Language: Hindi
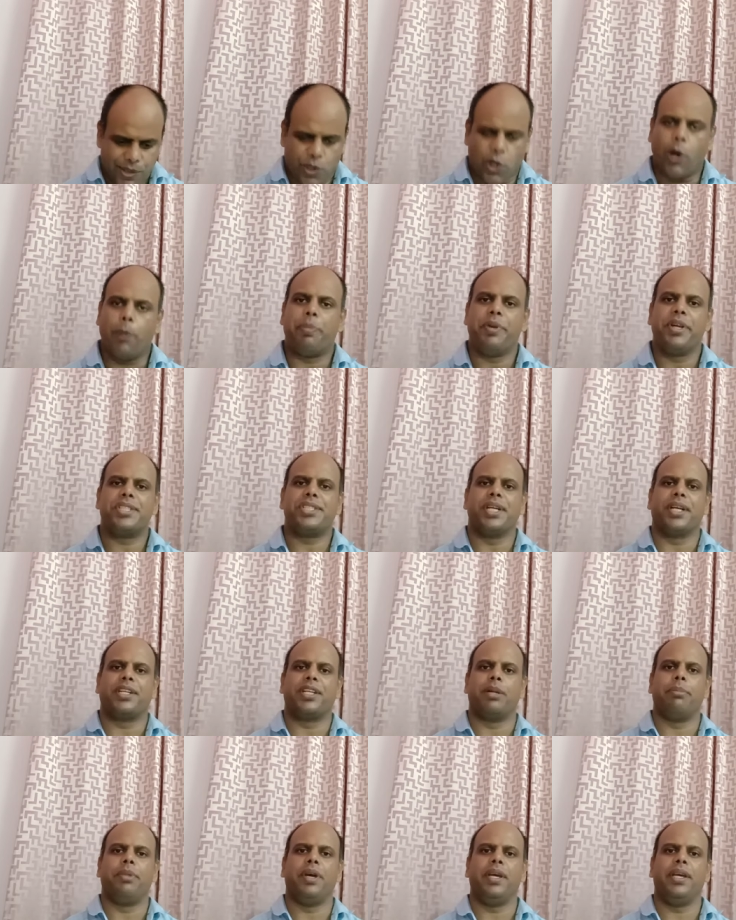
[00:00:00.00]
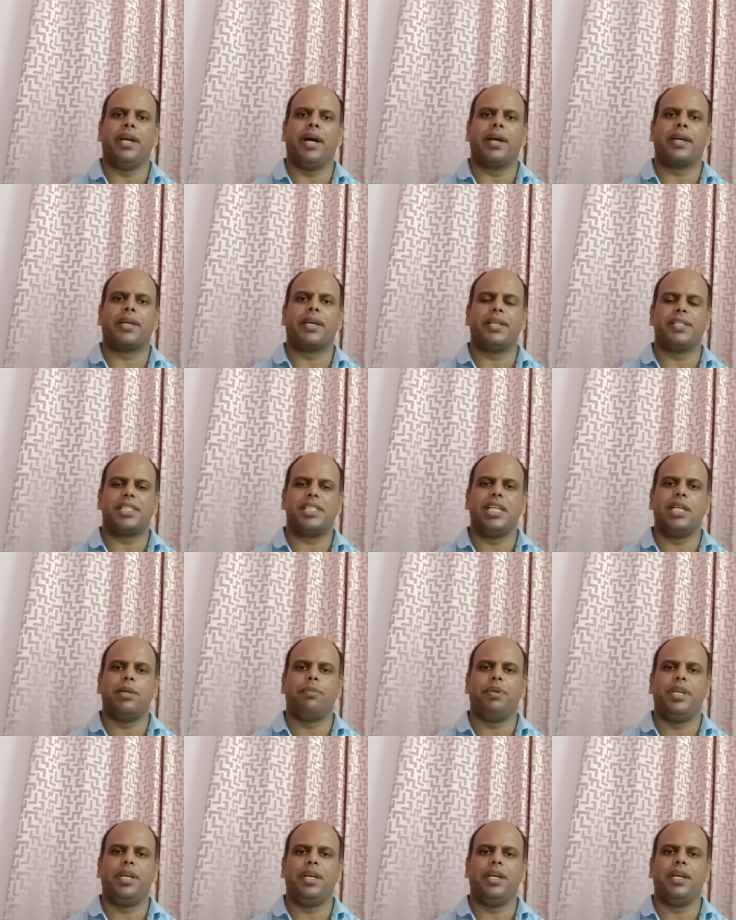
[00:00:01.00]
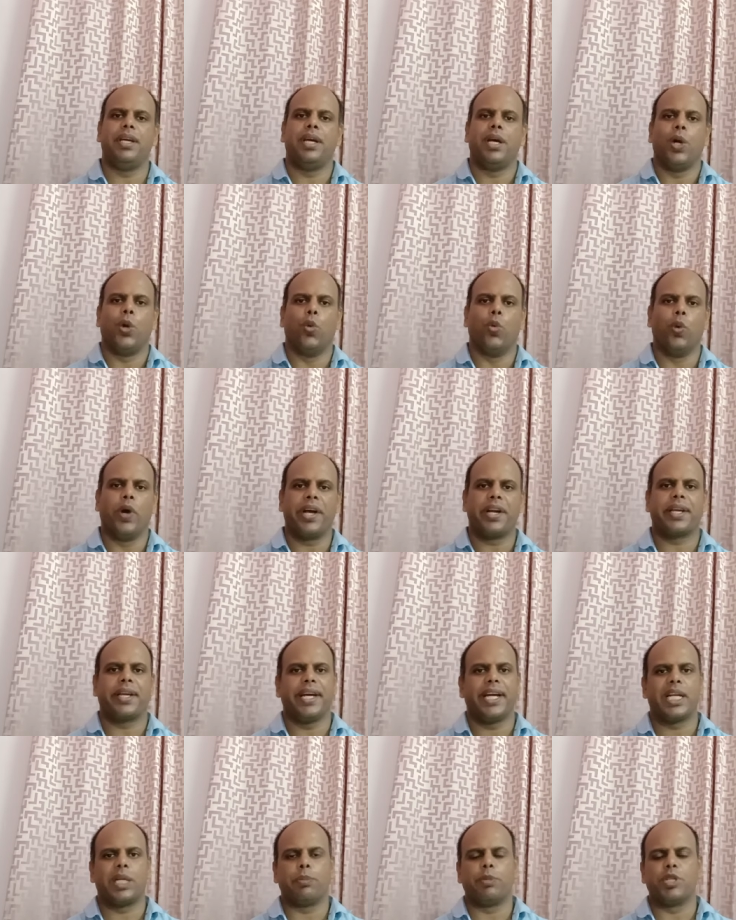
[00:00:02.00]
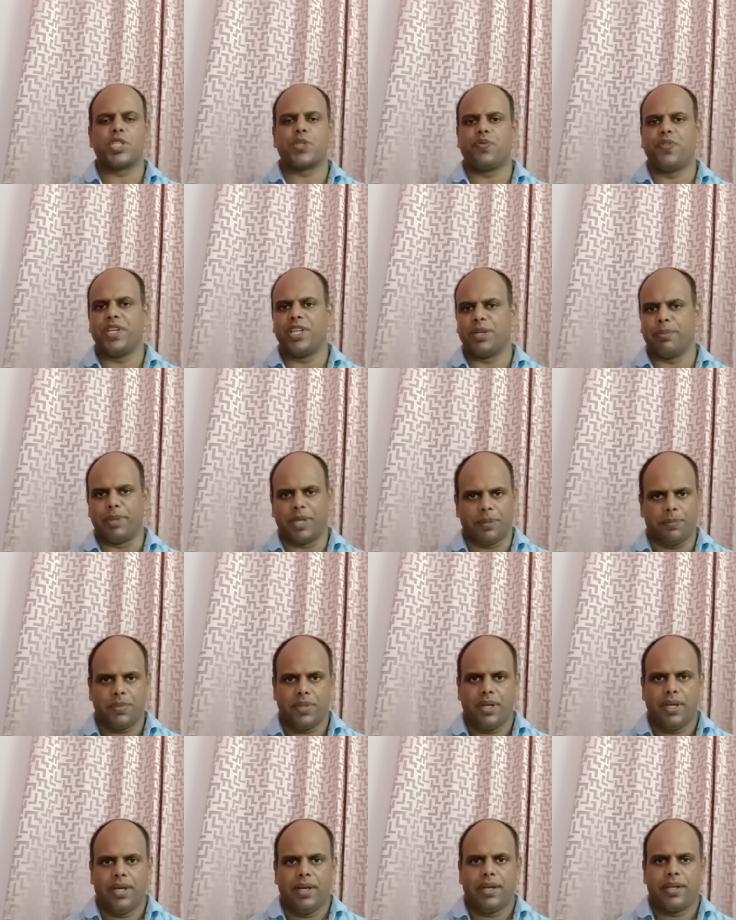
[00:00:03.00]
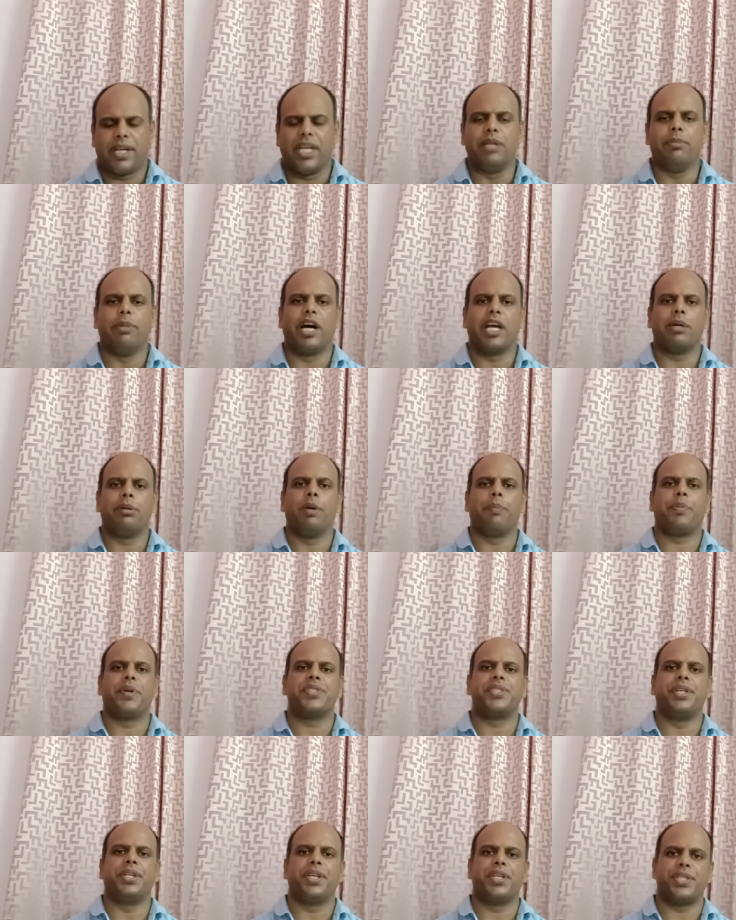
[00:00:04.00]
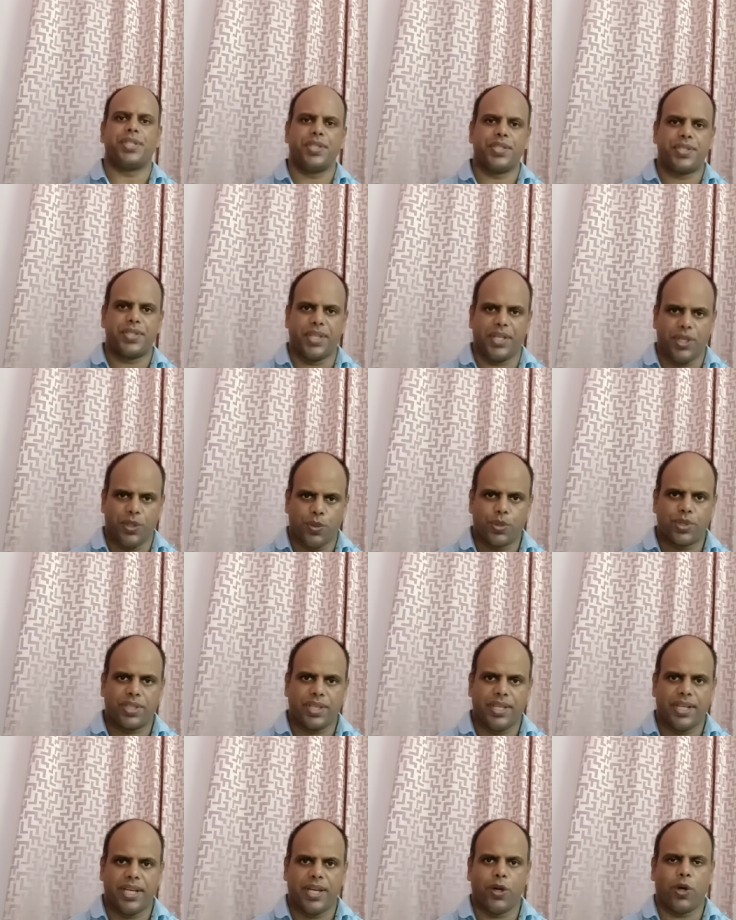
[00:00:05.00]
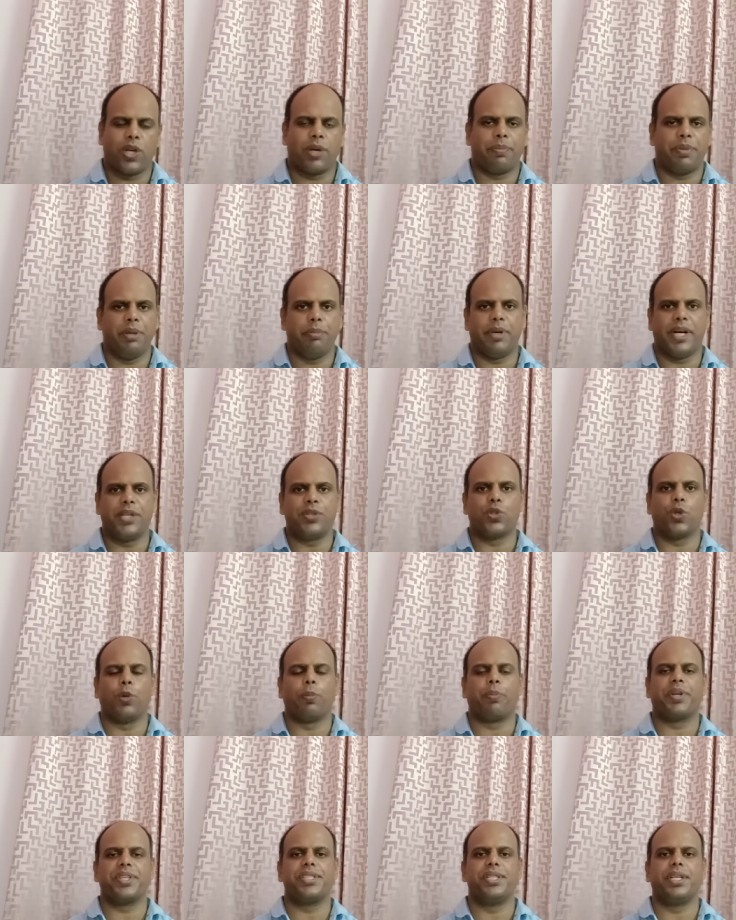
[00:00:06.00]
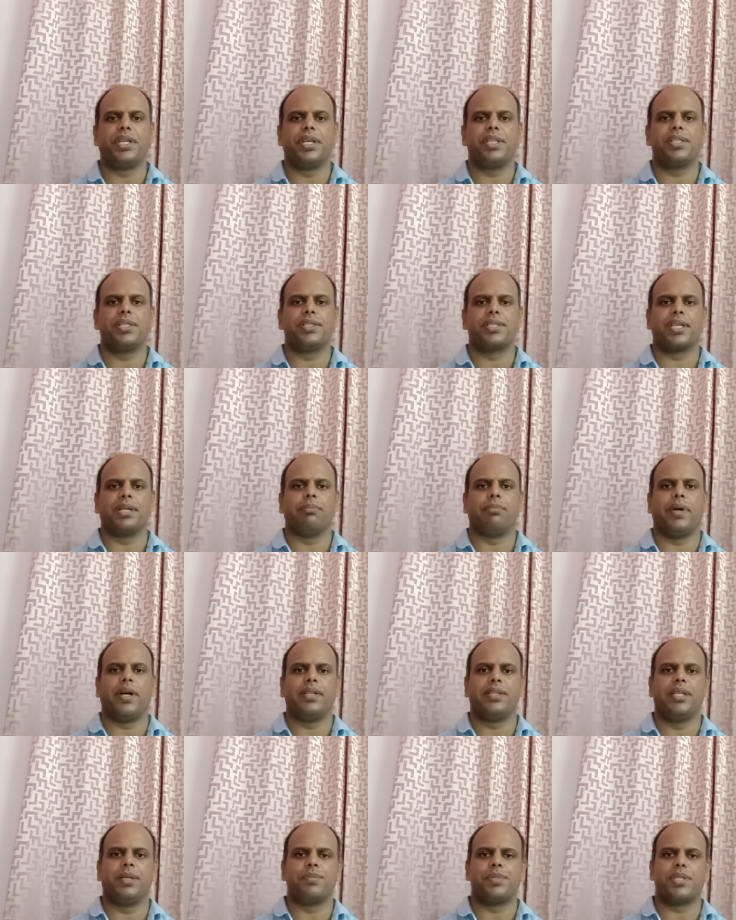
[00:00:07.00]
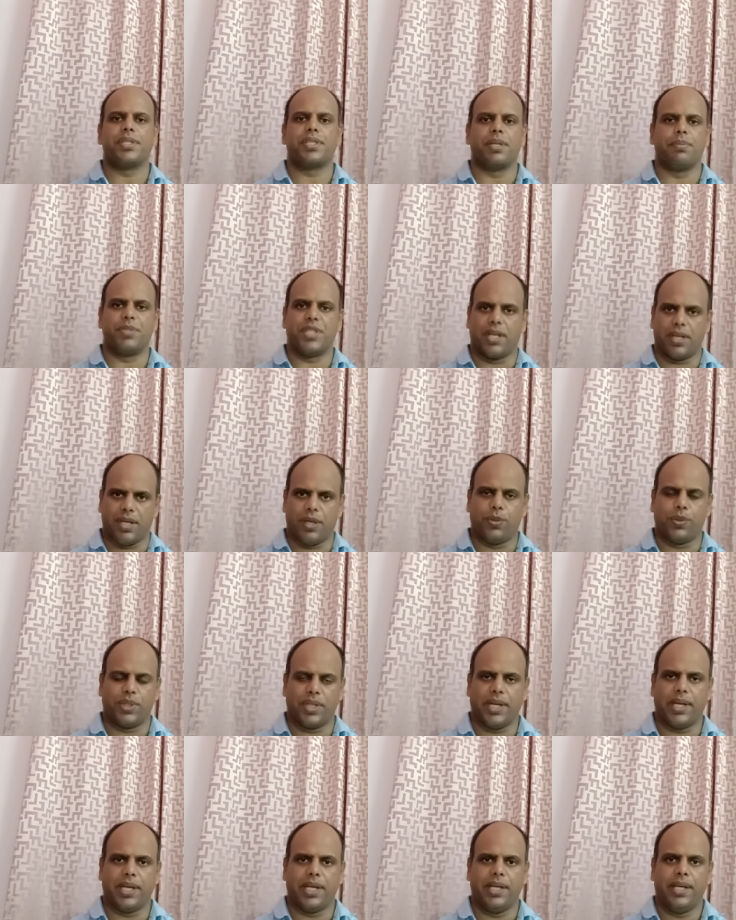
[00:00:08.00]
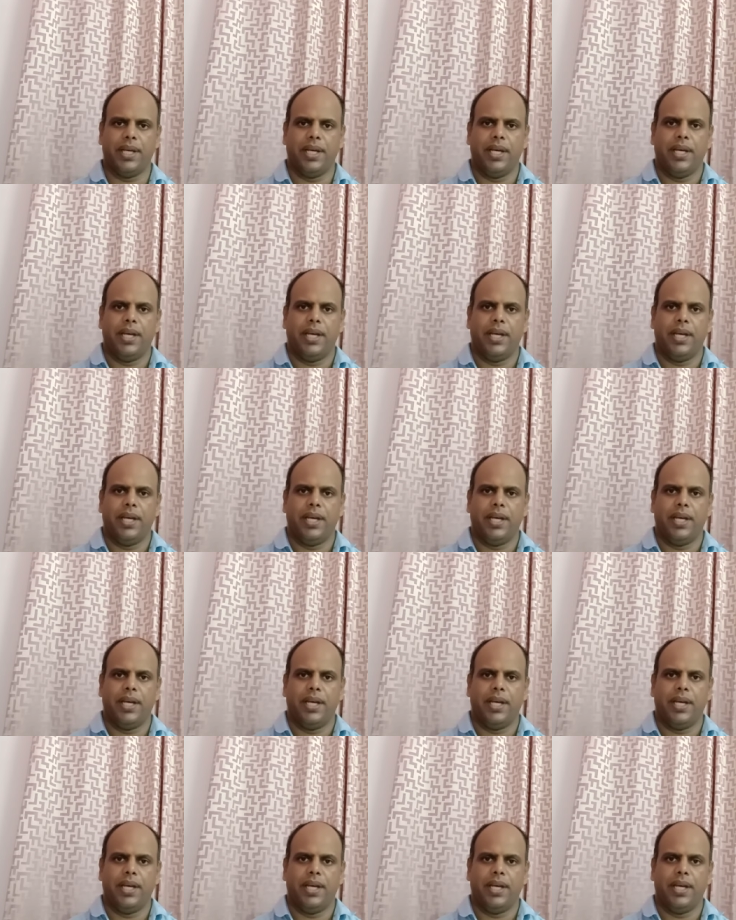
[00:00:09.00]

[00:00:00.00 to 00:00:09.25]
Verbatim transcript: कॉर्पोरेट सेक्टर में या किसी भी वर्क एटमोस्फेयर में कई बार हमें प्रेजेंटेशंस देनी होती हैं और अपनी बात को प्रेजेंटेशंस के माध्यम से समझाना होता है